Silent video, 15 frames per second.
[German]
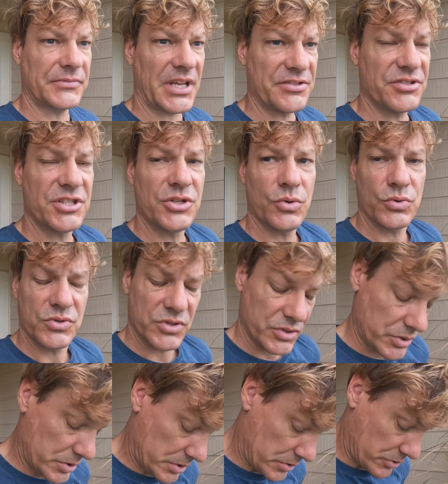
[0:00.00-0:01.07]
Also nicht nur
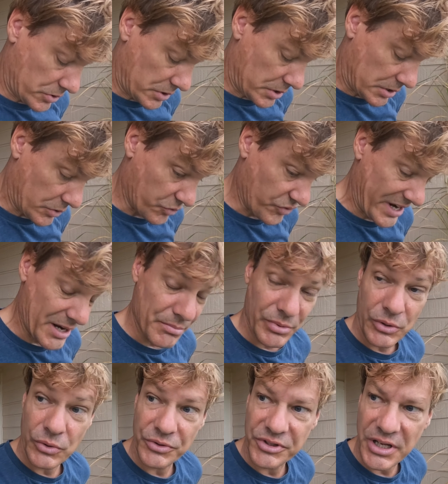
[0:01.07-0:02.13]
unsere, sondern auch
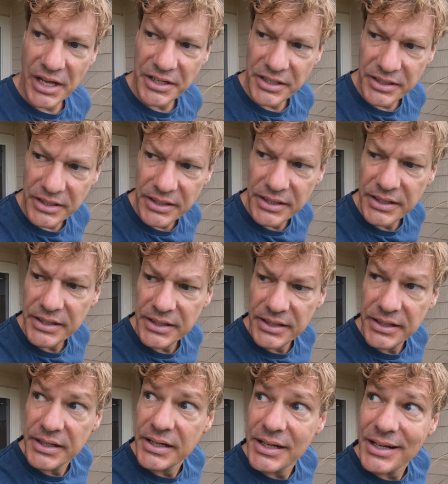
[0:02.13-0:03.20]
Rainbow und die anderen
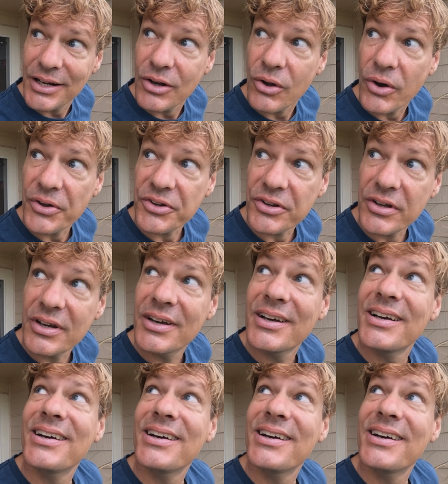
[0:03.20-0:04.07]
Leute.